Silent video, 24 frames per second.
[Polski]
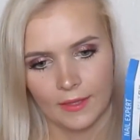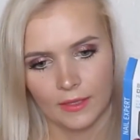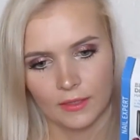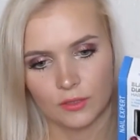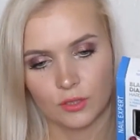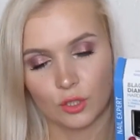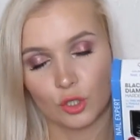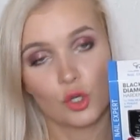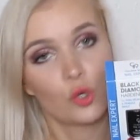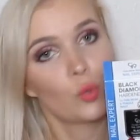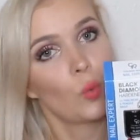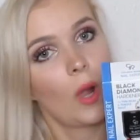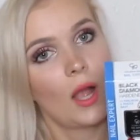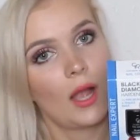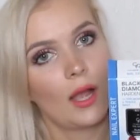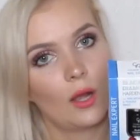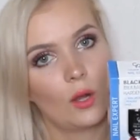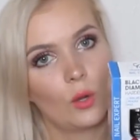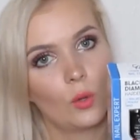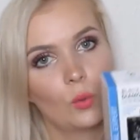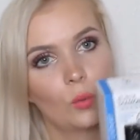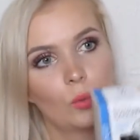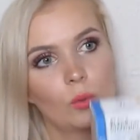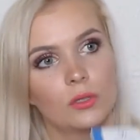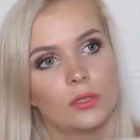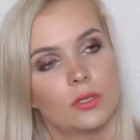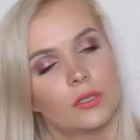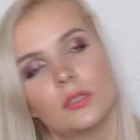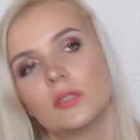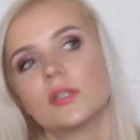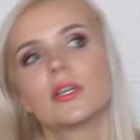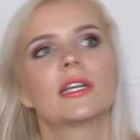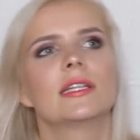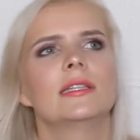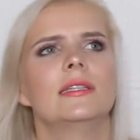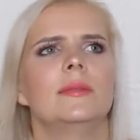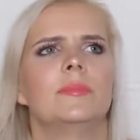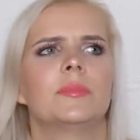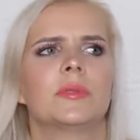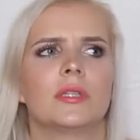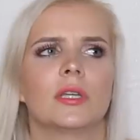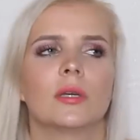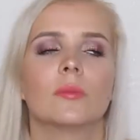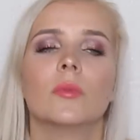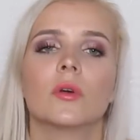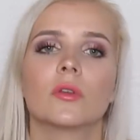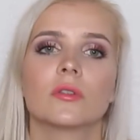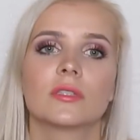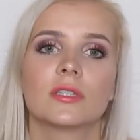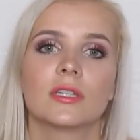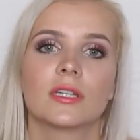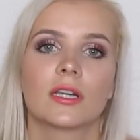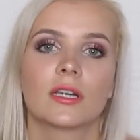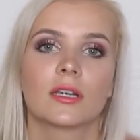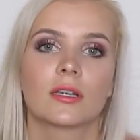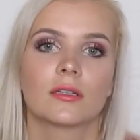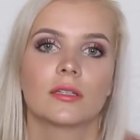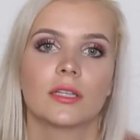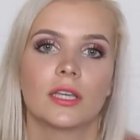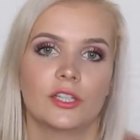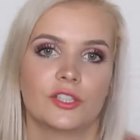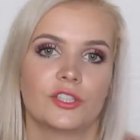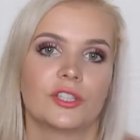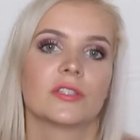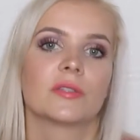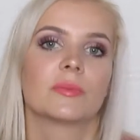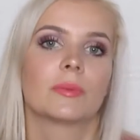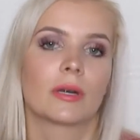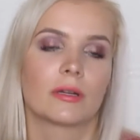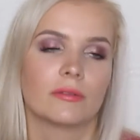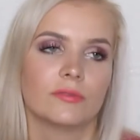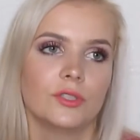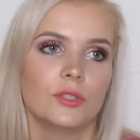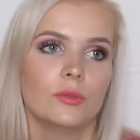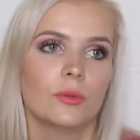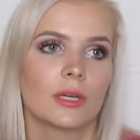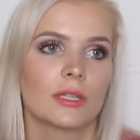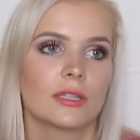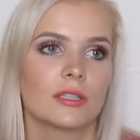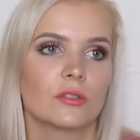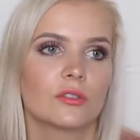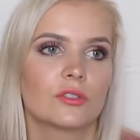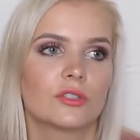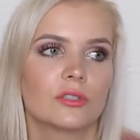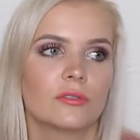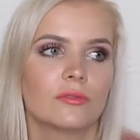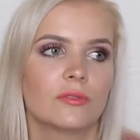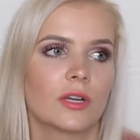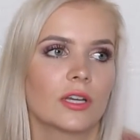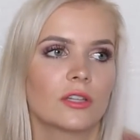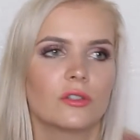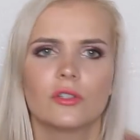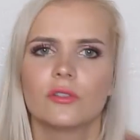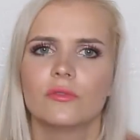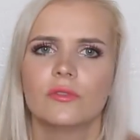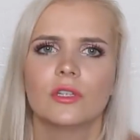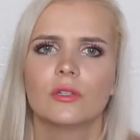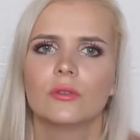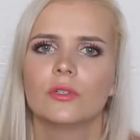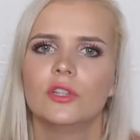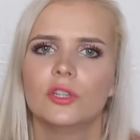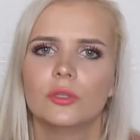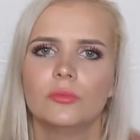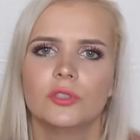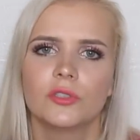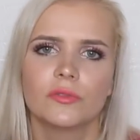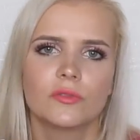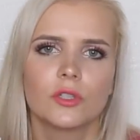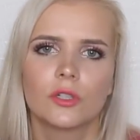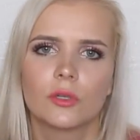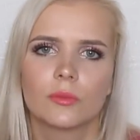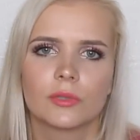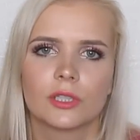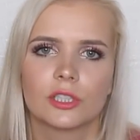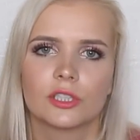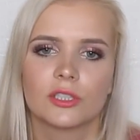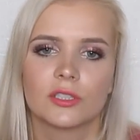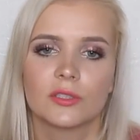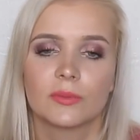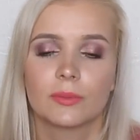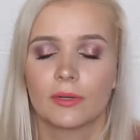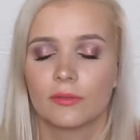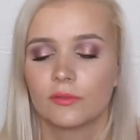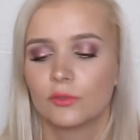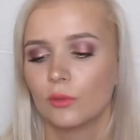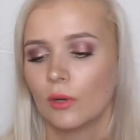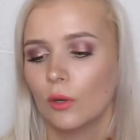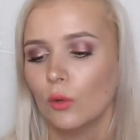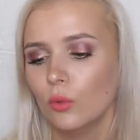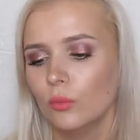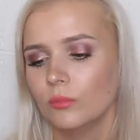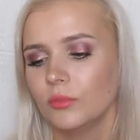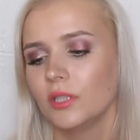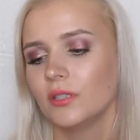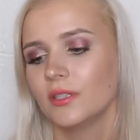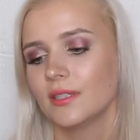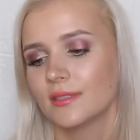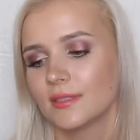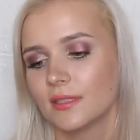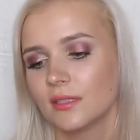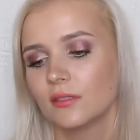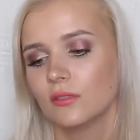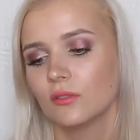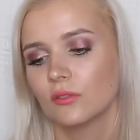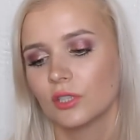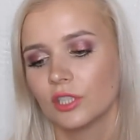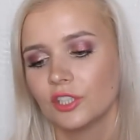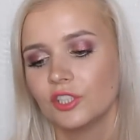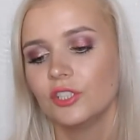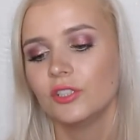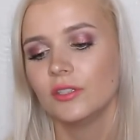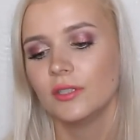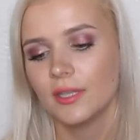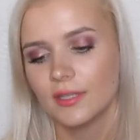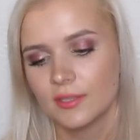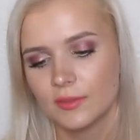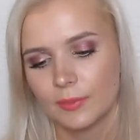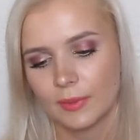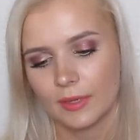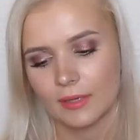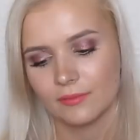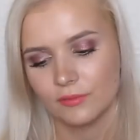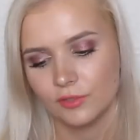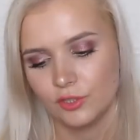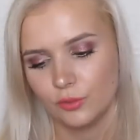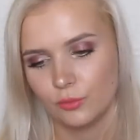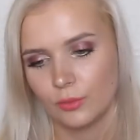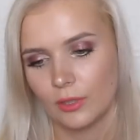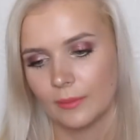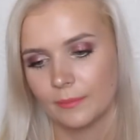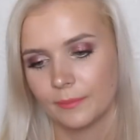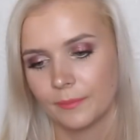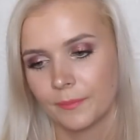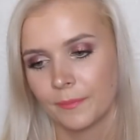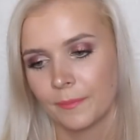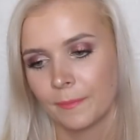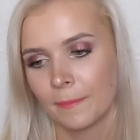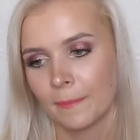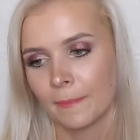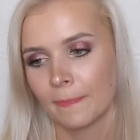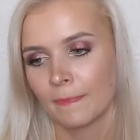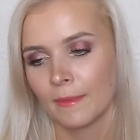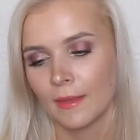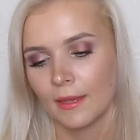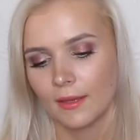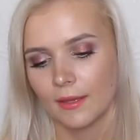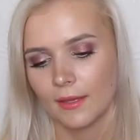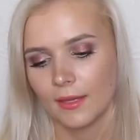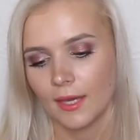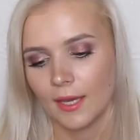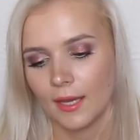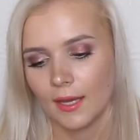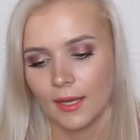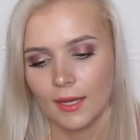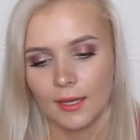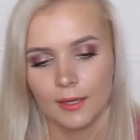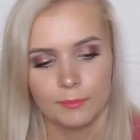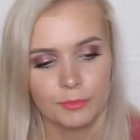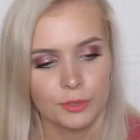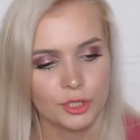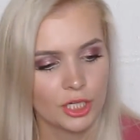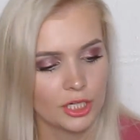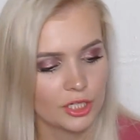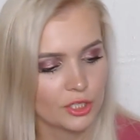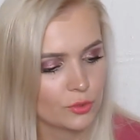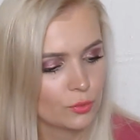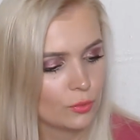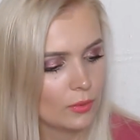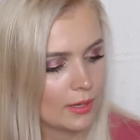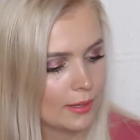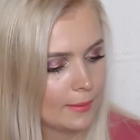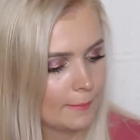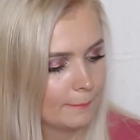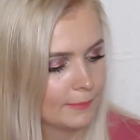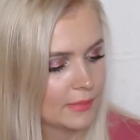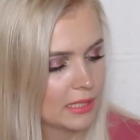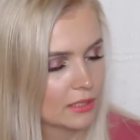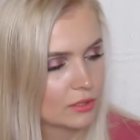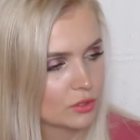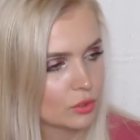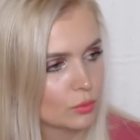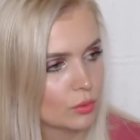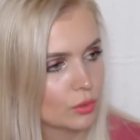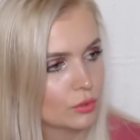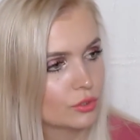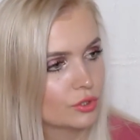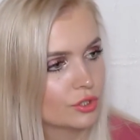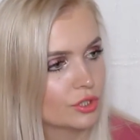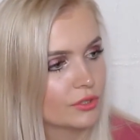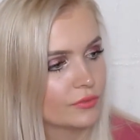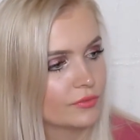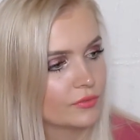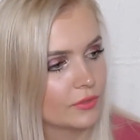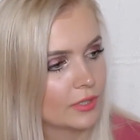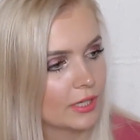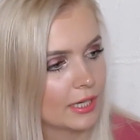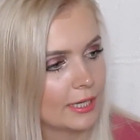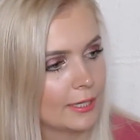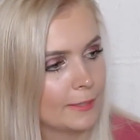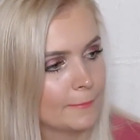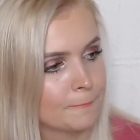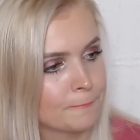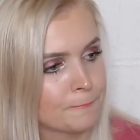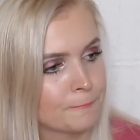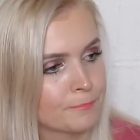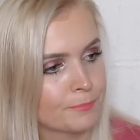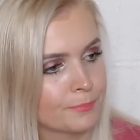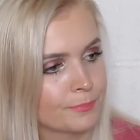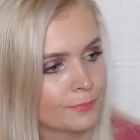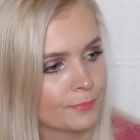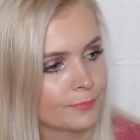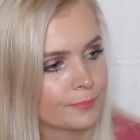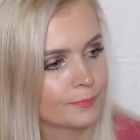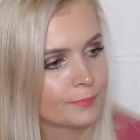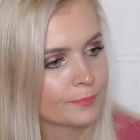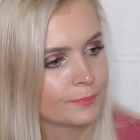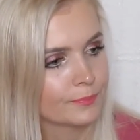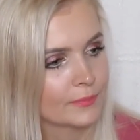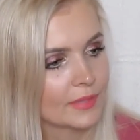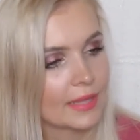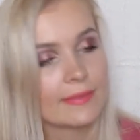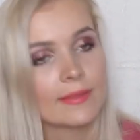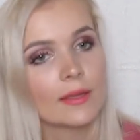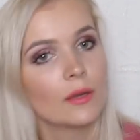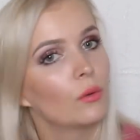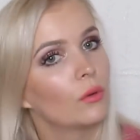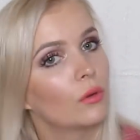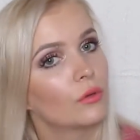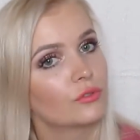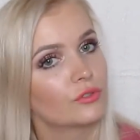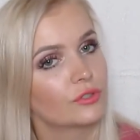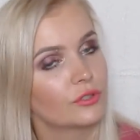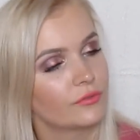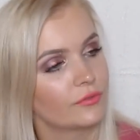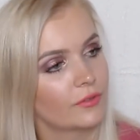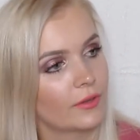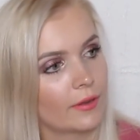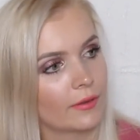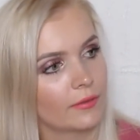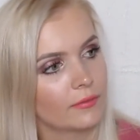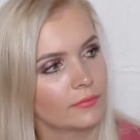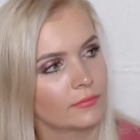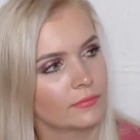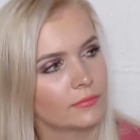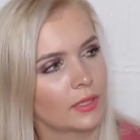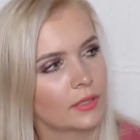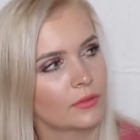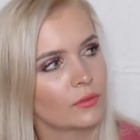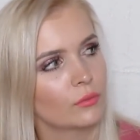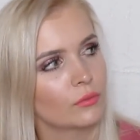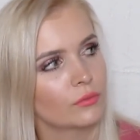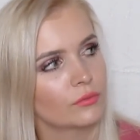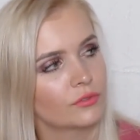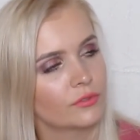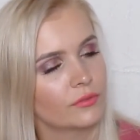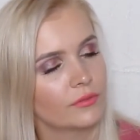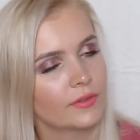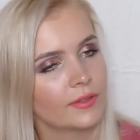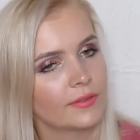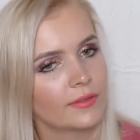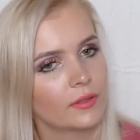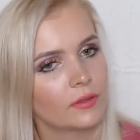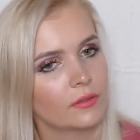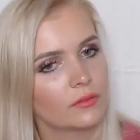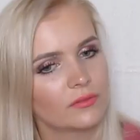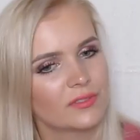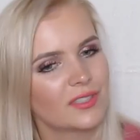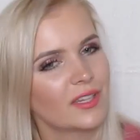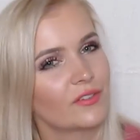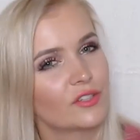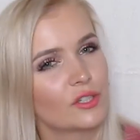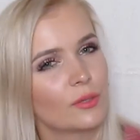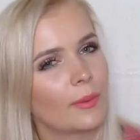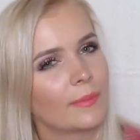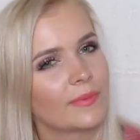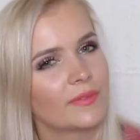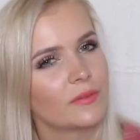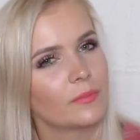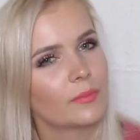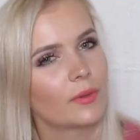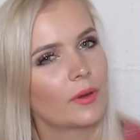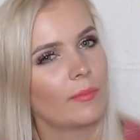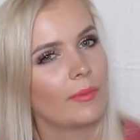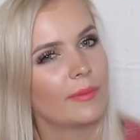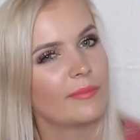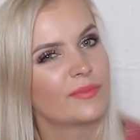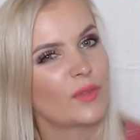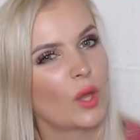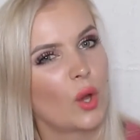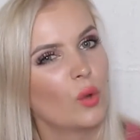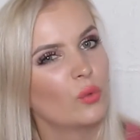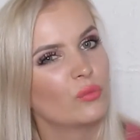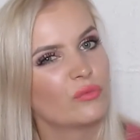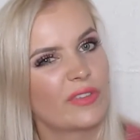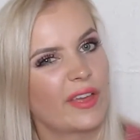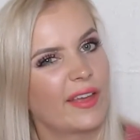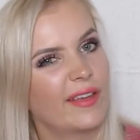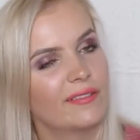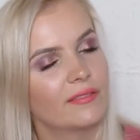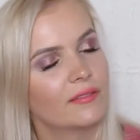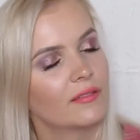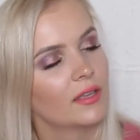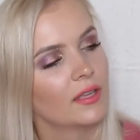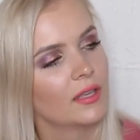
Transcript: coś wow. Red Lipstick Monster, jej się sprawdziła ta odżywka. No i wielu innym dziewczynom też się sprawdziła. U mnie niestety ona się nie sprawdziła. Ja przeszłam na tą odżywkę, na tę odżywkę, na tą odżywkę, na zawsze mam z tym problem, tą, tę.